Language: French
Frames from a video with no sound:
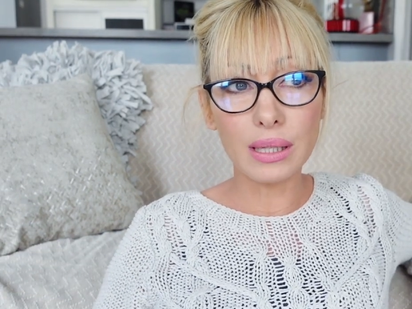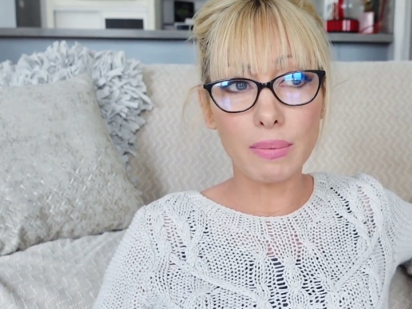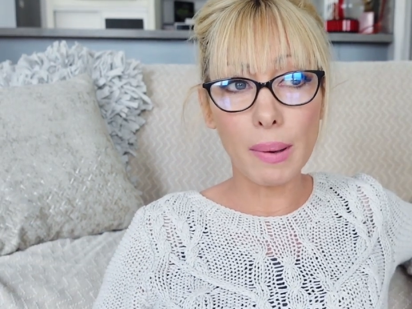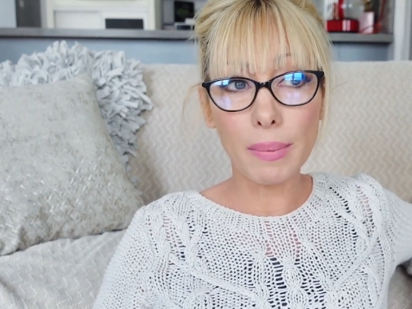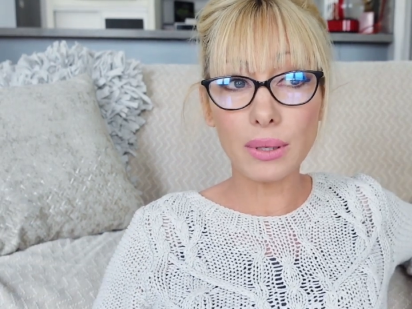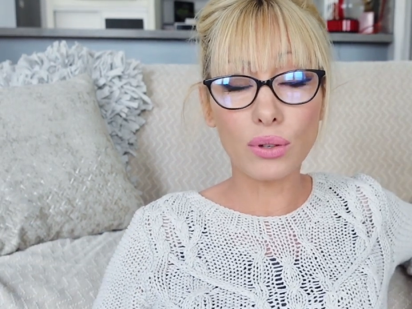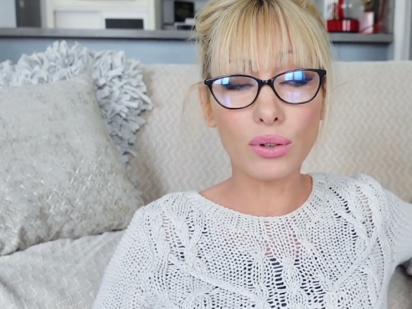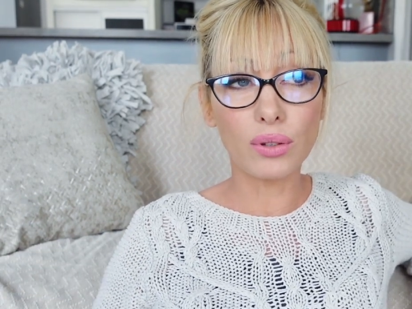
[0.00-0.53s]
C'est pas
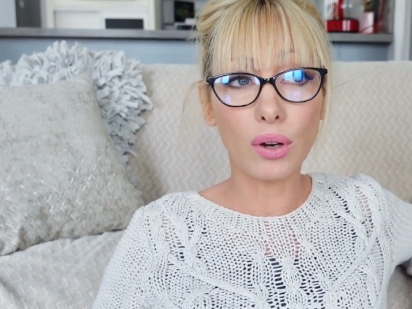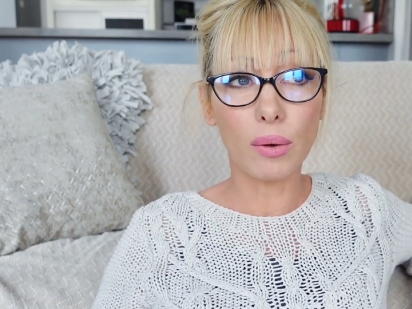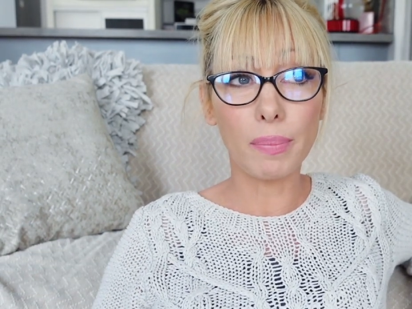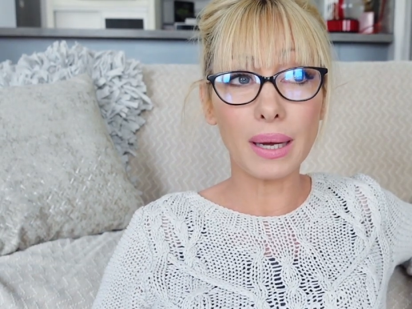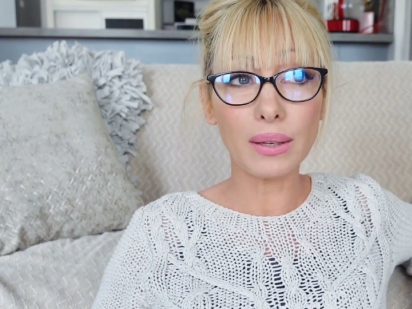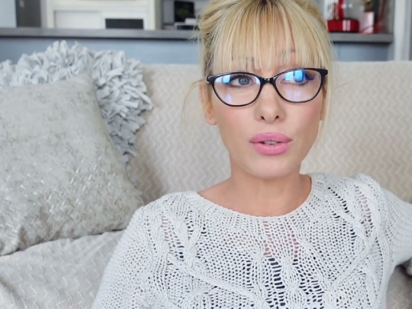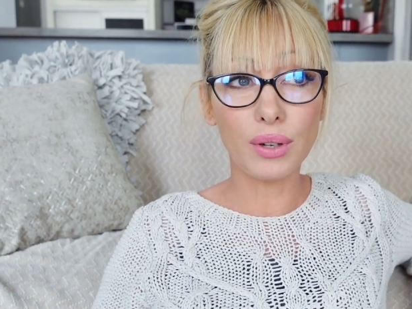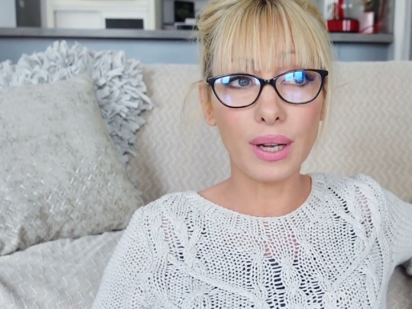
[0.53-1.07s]
parce que tu es en
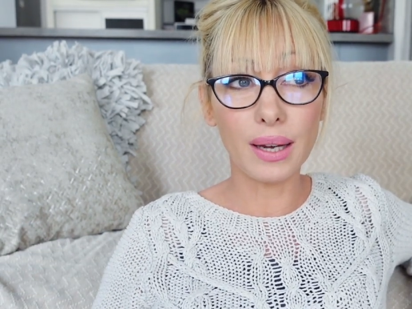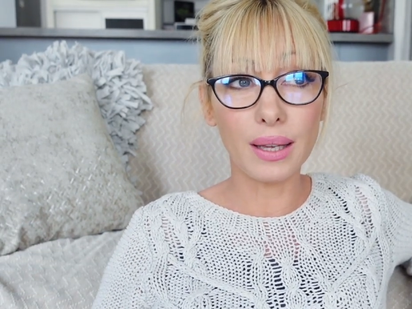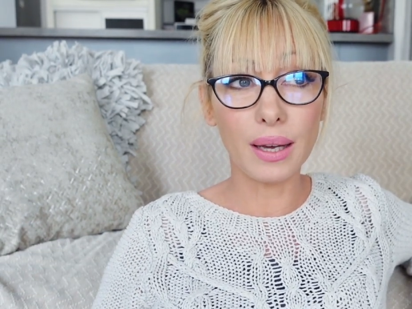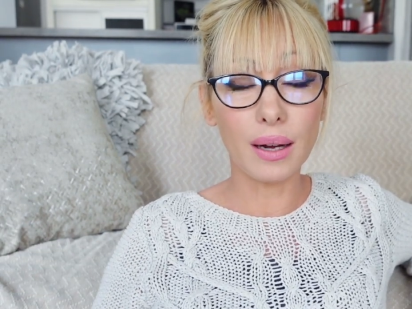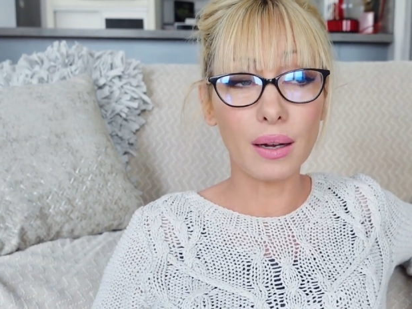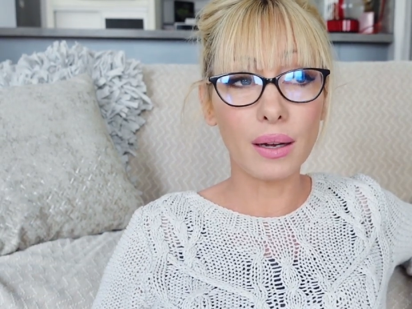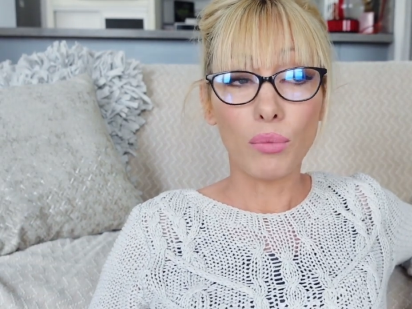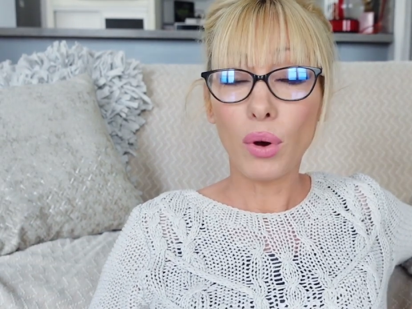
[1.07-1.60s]

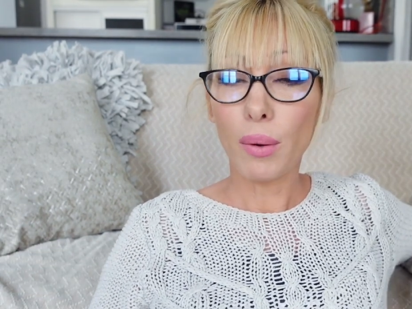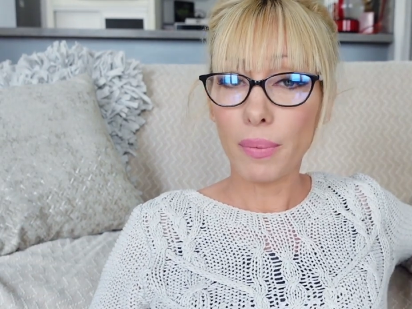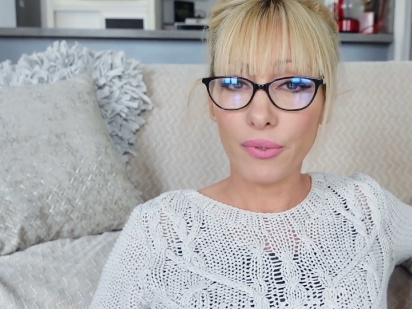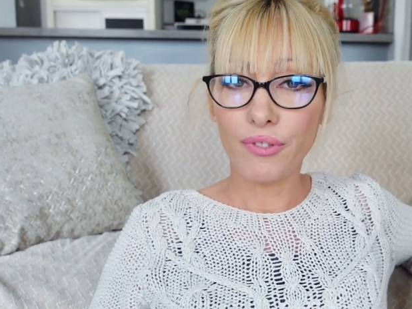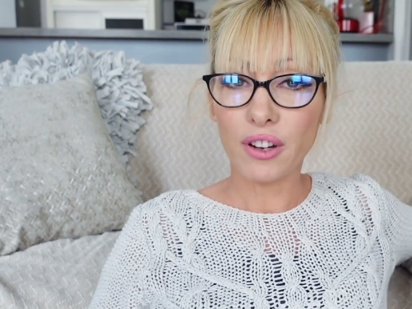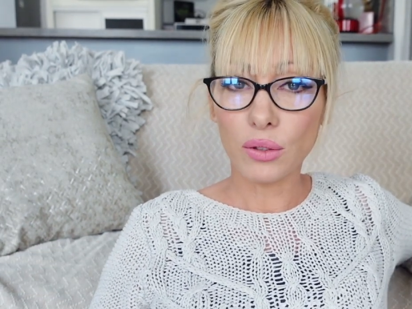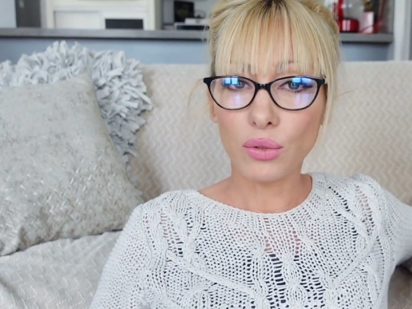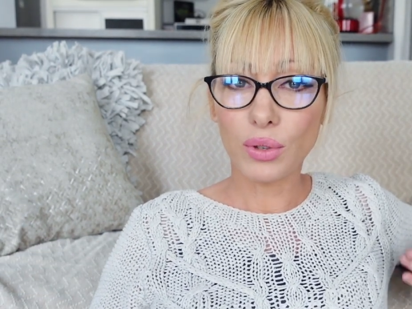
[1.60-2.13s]
partenariat. Moi,
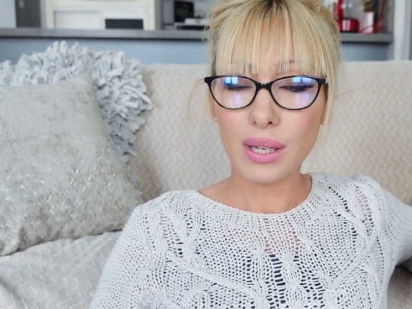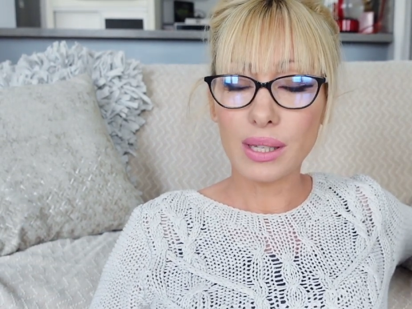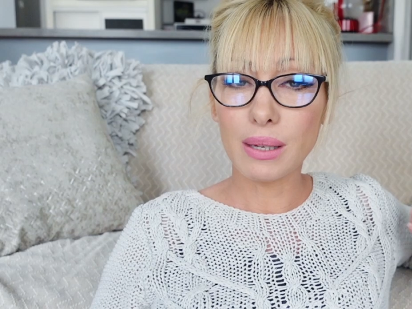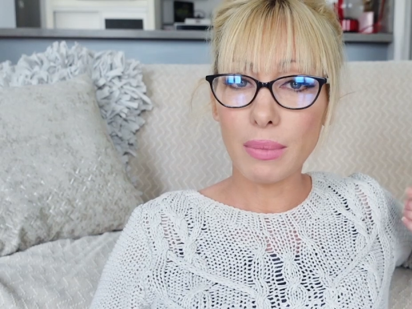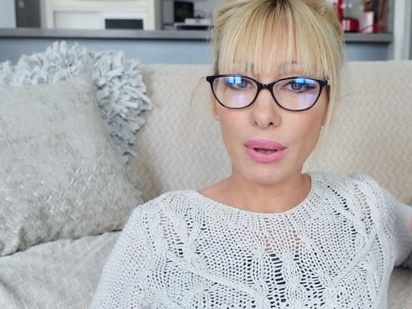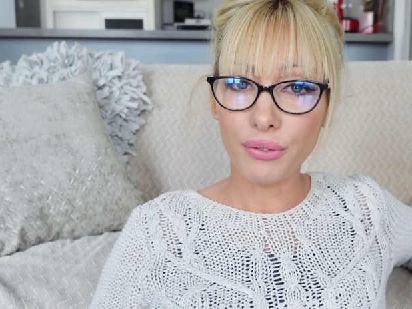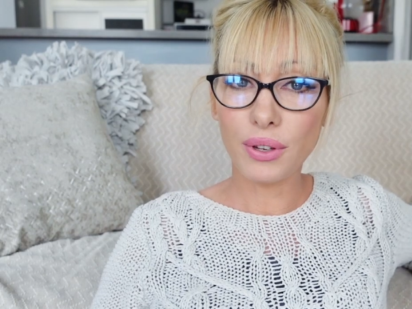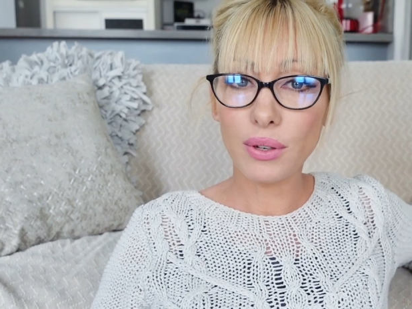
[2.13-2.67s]
enfin en tout cas,
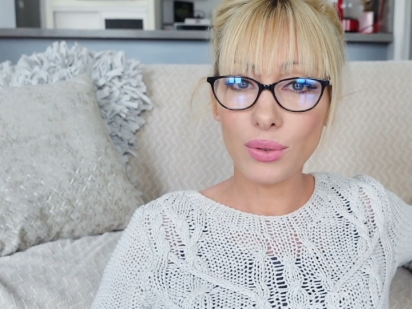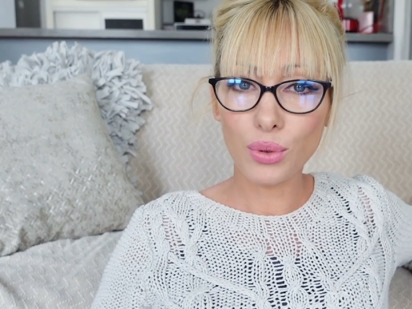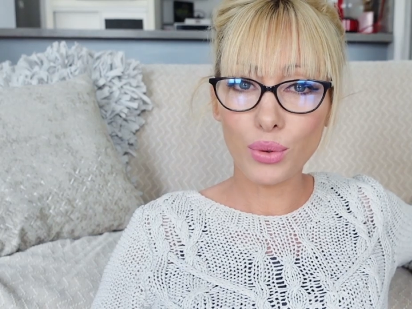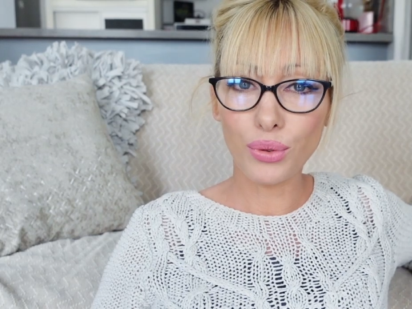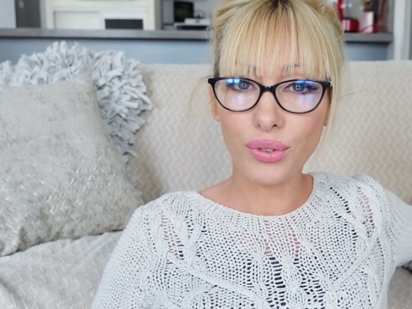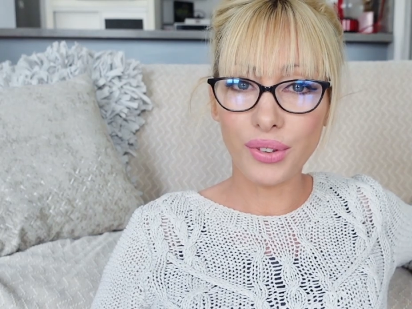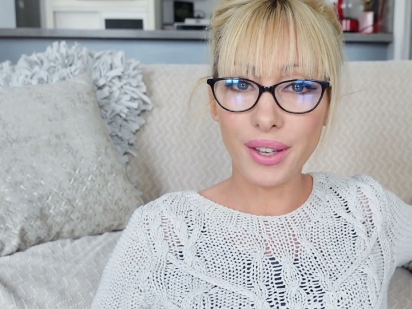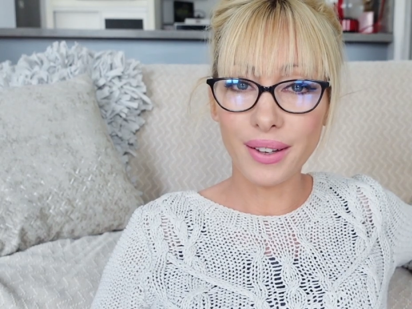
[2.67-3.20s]
c'est ma
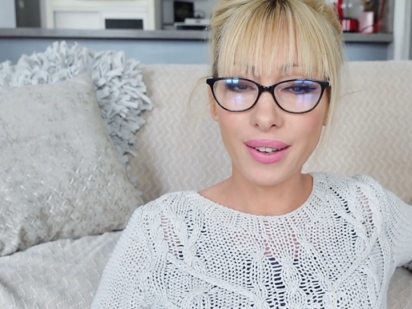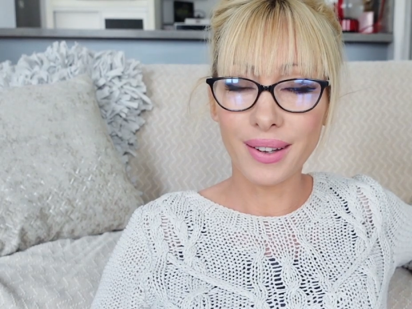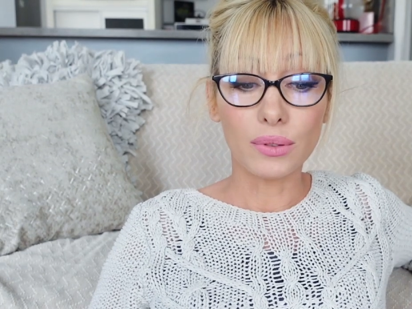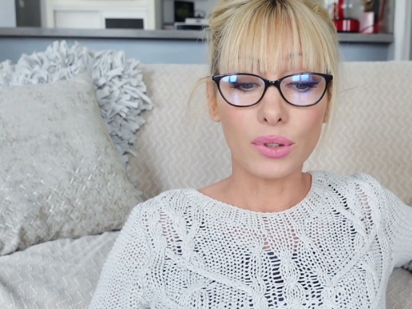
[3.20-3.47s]
philosophie.